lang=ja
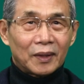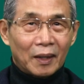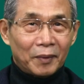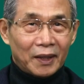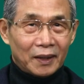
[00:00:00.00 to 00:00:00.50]

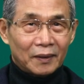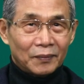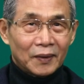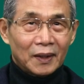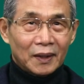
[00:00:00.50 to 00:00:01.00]
ために
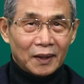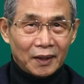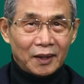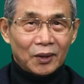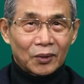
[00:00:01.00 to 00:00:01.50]

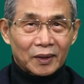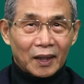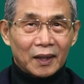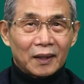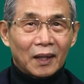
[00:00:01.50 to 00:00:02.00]
石の
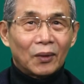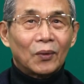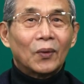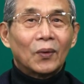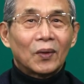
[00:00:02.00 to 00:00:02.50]
祭
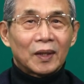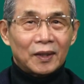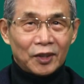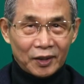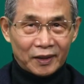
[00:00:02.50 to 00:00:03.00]
壇を
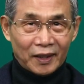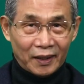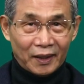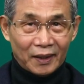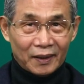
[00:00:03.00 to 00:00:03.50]
築いた
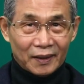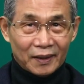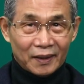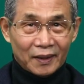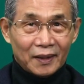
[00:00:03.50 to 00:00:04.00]
り
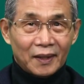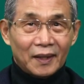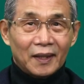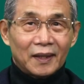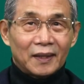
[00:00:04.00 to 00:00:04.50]

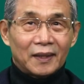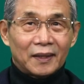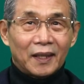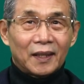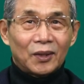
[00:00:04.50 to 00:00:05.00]

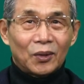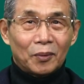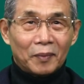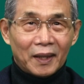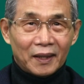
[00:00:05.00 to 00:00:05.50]
敵
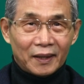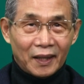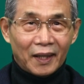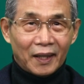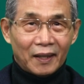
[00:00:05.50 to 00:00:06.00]
の前
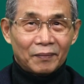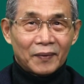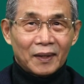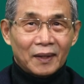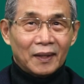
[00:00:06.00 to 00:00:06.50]
で
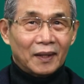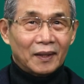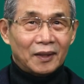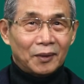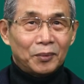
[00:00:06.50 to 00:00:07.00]

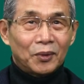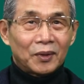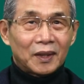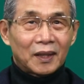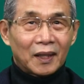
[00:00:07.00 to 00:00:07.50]
自分の
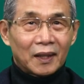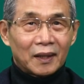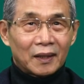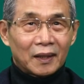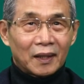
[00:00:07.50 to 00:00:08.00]
力
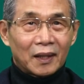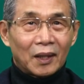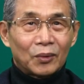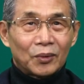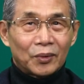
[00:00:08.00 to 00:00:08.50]
で戦
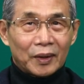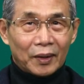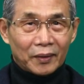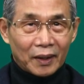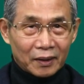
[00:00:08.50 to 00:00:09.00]
うの
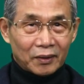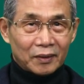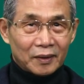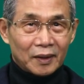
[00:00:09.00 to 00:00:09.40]
ではなく